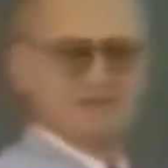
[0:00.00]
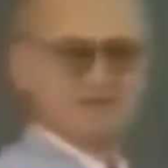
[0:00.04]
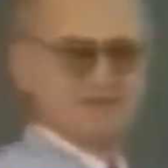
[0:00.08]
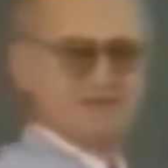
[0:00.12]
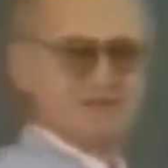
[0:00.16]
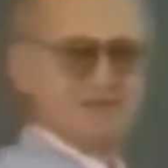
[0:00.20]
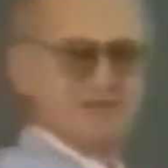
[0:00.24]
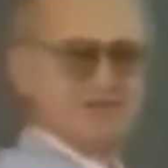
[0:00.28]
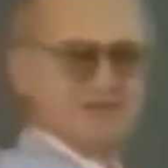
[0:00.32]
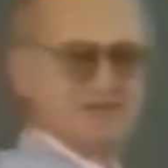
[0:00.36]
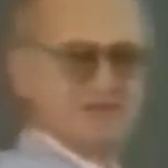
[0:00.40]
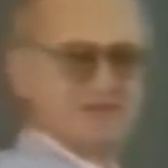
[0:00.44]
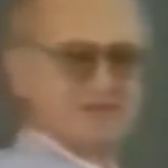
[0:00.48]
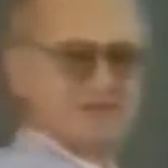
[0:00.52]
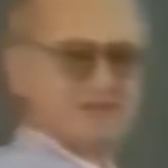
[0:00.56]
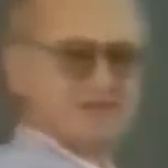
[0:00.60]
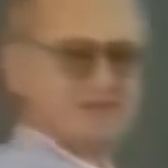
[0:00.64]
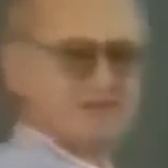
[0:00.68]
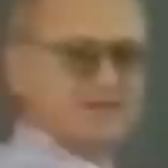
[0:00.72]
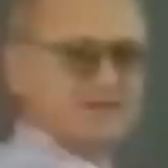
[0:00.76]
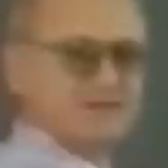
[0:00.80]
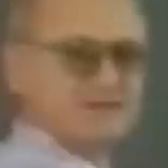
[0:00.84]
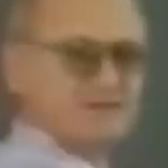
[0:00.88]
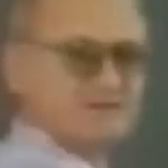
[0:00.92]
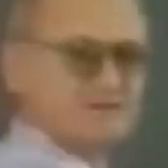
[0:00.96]
les failles
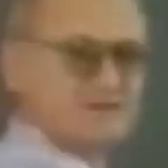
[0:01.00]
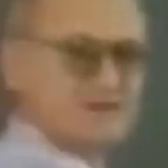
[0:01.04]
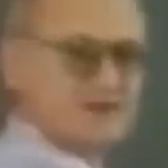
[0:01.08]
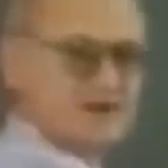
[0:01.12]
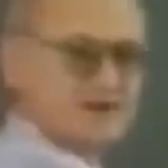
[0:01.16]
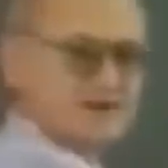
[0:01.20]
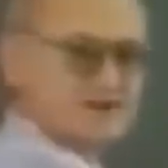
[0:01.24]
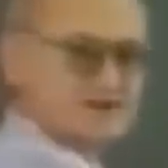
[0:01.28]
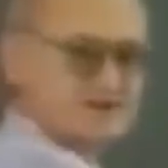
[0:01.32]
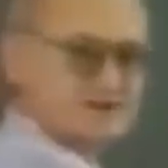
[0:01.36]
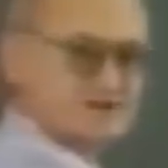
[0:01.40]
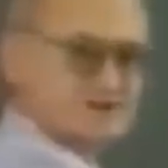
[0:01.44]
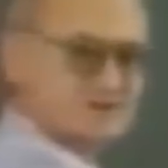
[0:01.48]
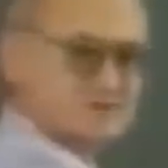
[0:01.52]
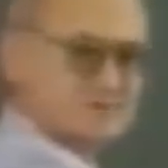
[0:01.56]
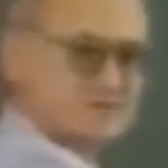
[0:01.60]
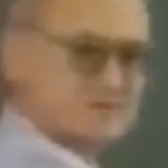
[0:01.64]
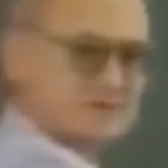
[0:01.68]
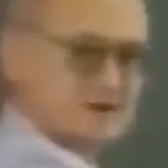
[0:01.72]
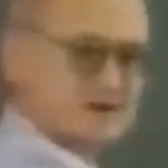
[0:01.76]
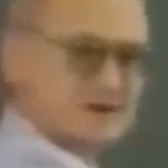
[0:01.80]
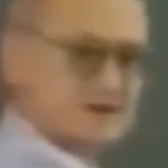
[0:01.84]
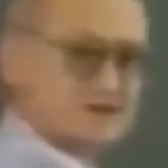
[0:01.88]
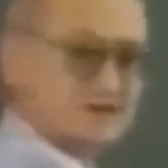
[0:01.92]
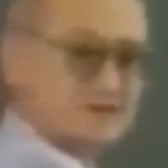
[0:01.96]
dans l'État cible.
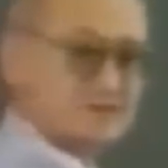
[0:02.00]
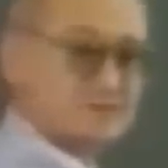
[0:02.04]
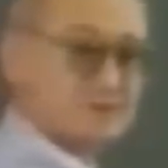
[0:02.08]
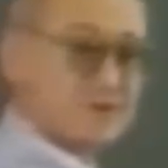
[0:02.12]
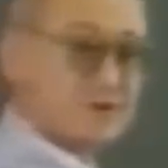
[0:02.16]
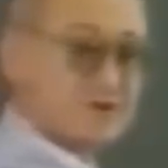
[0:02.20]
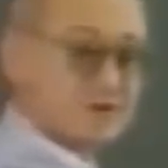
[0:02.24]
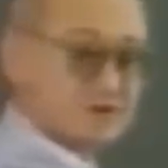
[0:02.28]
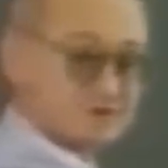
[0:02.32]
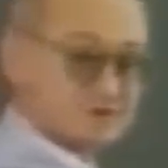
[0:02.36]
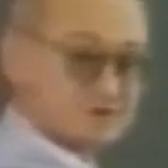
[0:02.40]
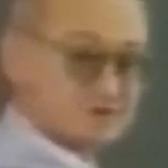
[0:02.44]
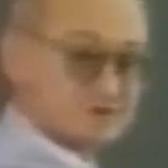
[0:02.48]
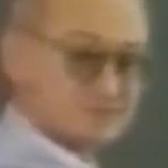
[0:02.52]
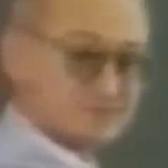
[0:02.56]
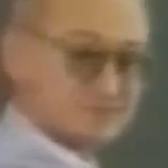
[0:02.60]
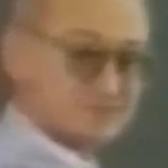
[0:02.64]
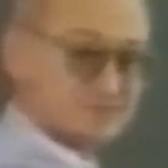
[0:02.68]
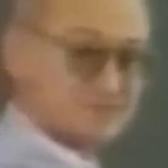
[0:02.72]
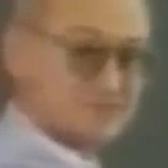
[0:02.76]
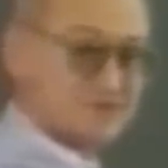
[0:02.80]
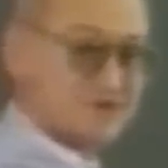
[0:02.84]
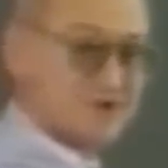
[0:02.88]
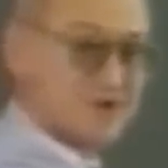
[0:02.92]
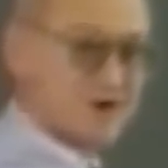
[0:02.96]
Les failles, elles sont
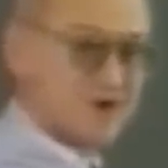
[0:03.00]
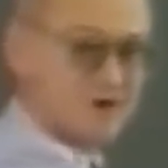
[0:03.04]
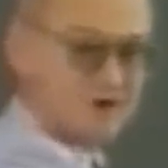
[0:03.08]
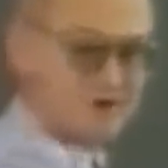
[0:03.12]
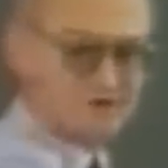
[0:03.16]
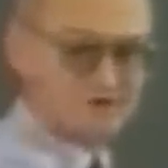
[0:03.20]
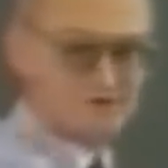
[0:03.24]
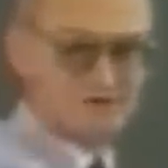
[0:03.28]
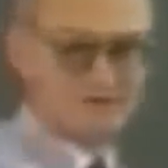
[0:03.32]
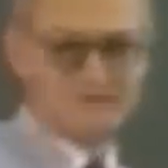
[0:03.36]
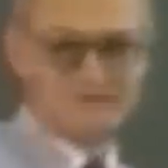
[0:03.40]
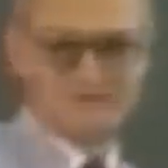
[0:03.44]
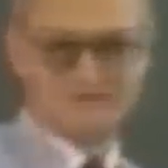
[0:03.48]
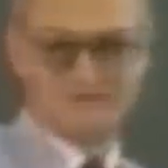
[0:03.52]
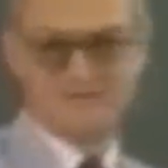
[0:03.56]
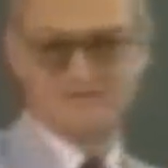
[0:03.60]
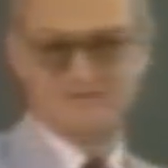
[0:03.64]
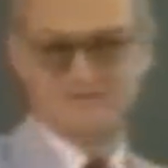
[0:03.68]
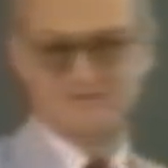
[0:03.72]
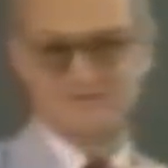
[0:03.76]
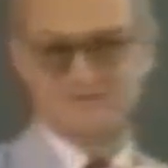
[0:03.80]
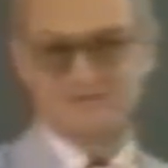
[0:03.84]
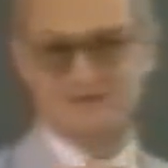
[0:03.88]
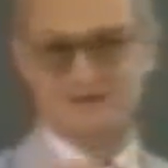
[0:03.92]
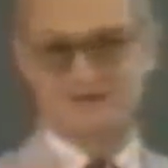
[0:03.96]
déjà existantes
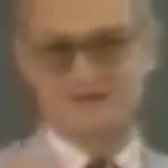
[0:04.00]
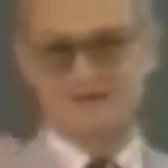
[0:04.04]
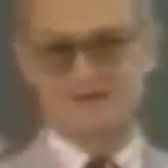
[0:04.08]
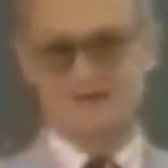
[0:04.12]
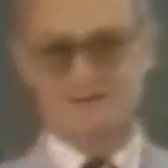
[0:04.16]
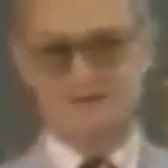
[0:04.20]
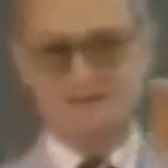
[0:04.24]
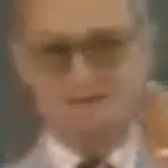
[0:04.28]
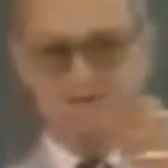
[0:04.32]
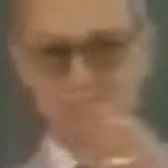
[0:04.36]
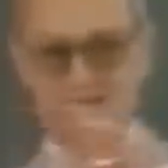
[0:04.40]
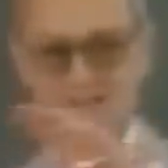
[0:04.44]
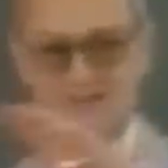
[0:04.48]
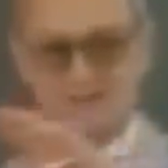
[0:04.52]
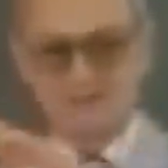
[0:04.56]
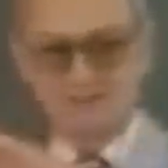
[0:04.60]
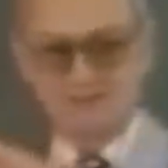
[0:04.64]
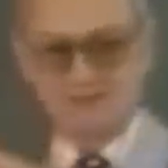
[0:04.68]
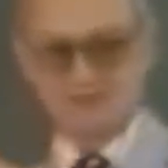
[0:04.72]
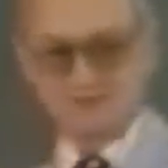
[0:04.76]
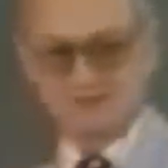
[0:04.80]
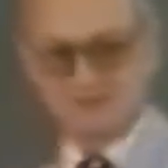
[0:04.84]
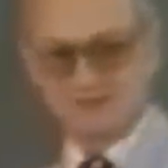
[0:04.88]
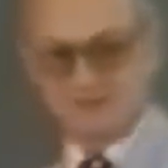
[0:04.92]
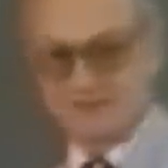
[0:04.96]
parce que chaque
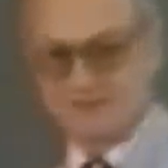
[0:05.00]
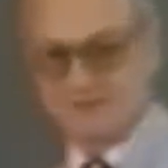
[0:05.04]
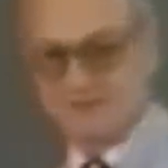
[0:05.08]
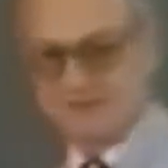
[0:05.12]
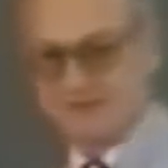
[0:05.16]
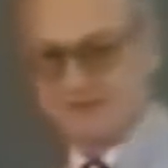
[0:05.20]
pays